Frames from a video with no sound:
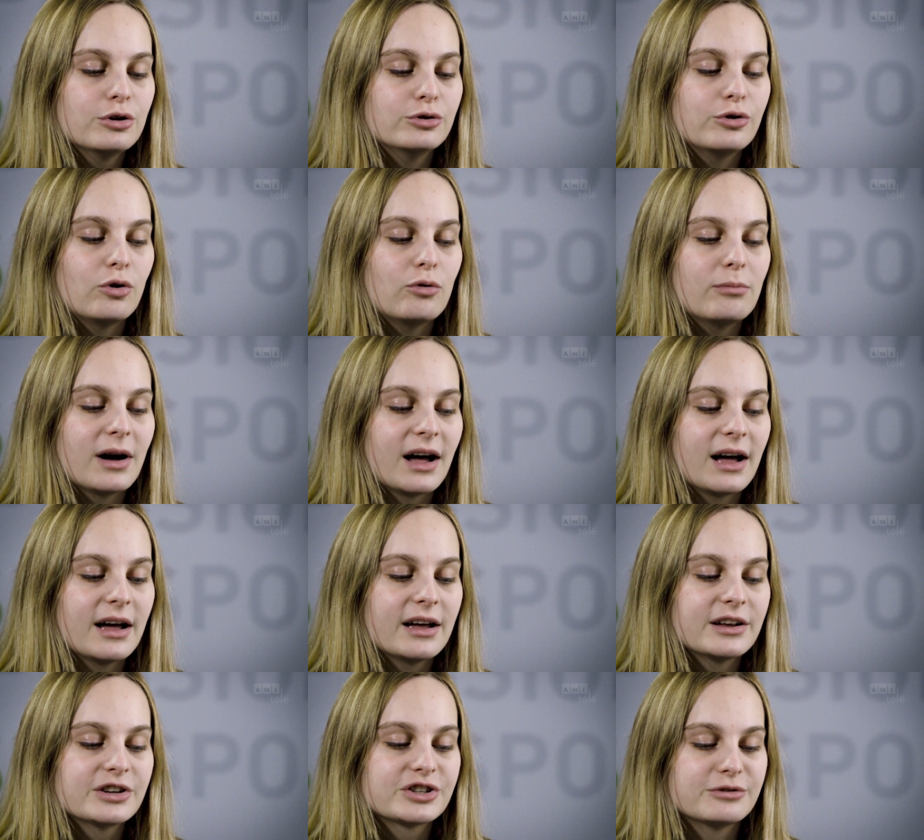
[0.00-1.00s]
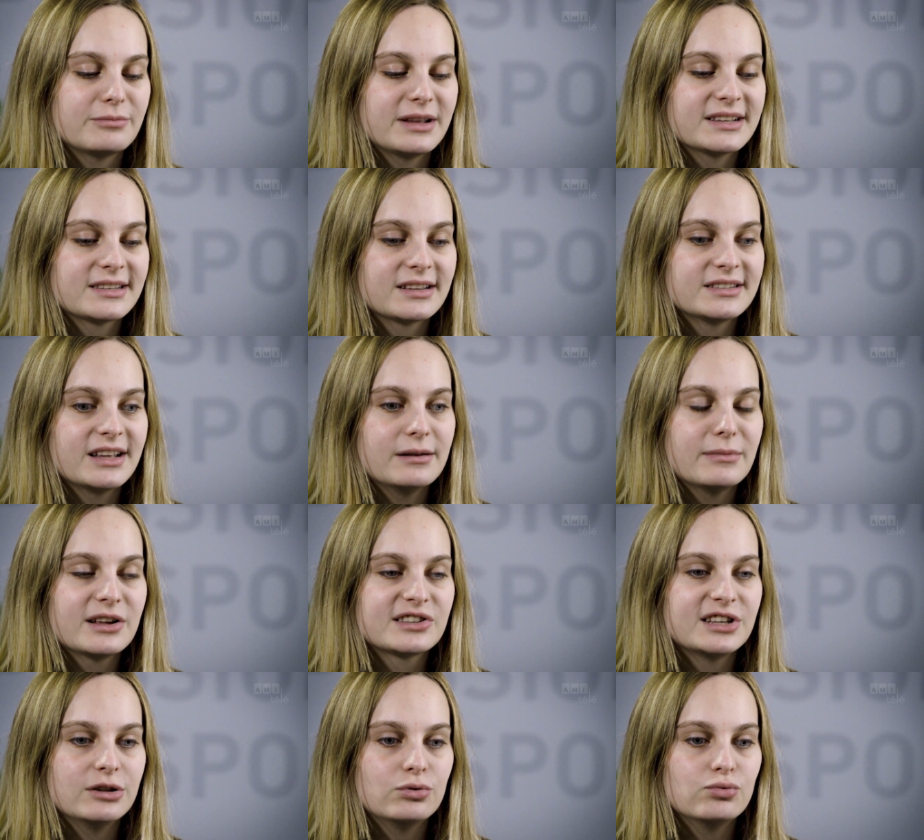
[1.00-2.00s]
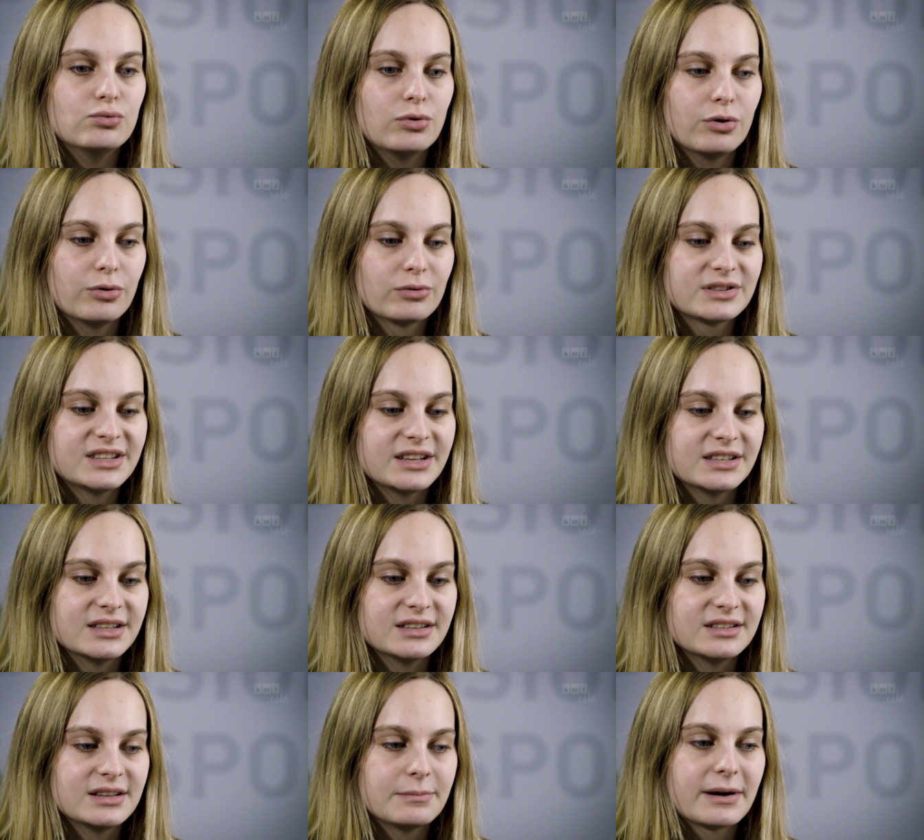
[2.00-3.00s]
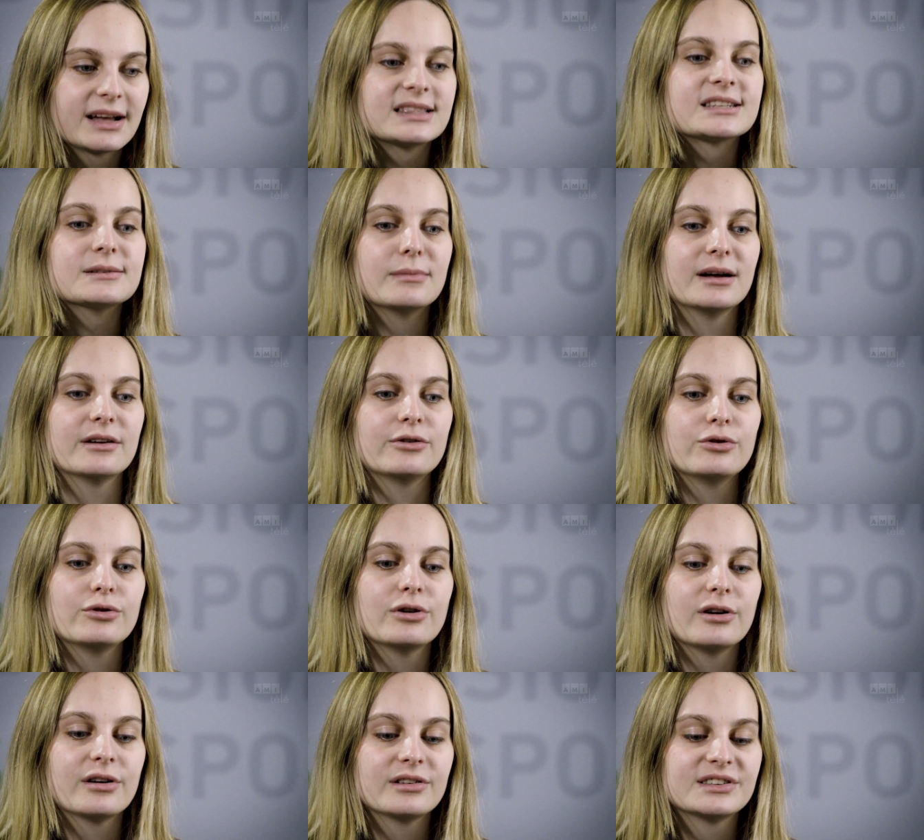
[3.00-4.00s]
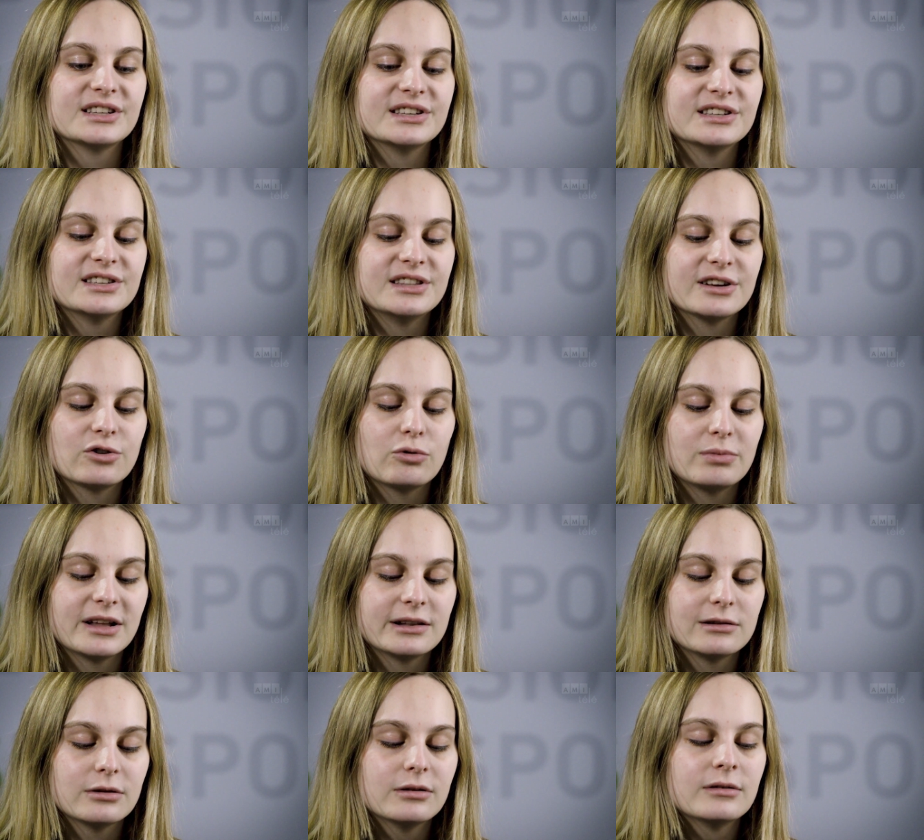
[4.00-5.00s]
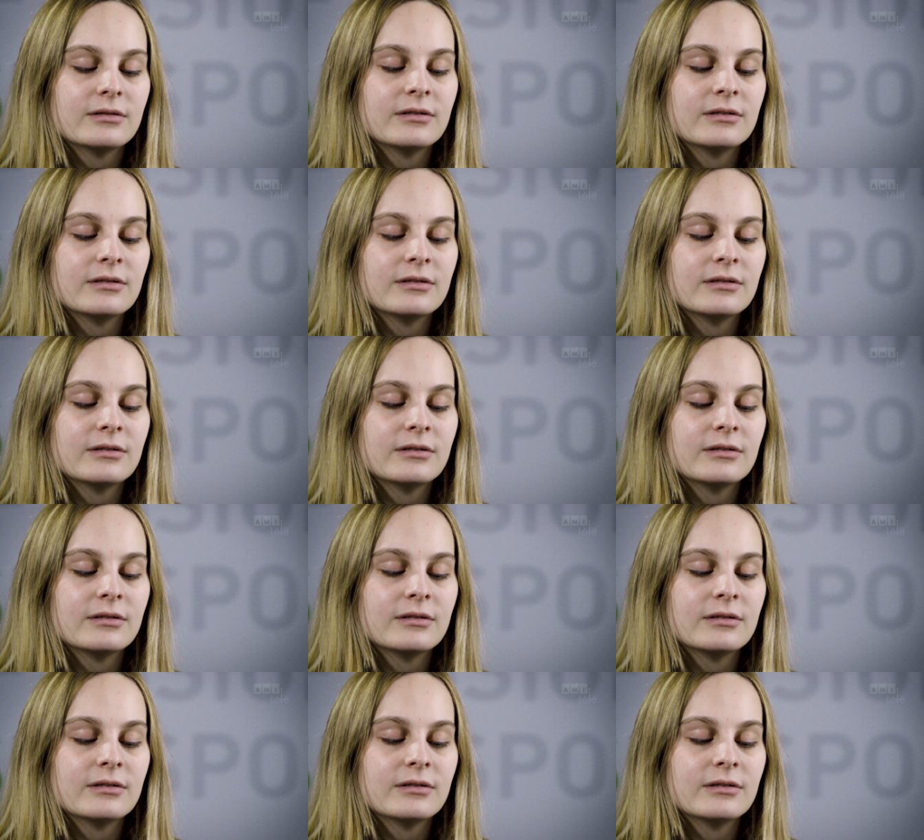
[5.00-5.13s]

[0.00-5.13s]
d'ombrage, mais essentiellement c'est tout. Donc c'est pratiquement euh, en cécité complète.